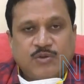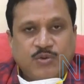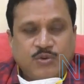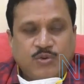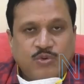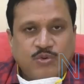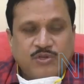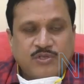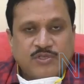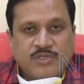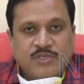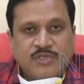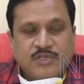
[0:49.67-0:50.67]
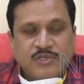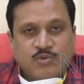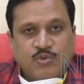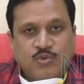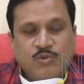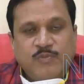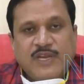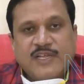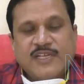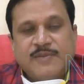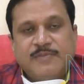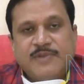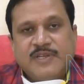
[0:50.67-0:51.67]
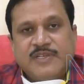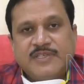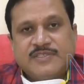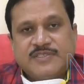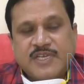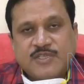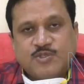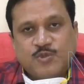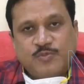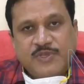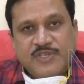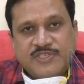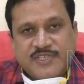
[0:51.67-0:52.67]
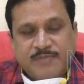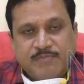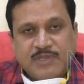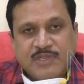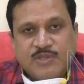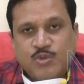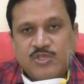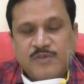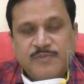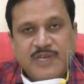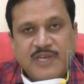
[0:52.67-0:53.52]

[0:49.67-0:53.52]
और कुल मिला के हमने 720 सैंपल दो दिन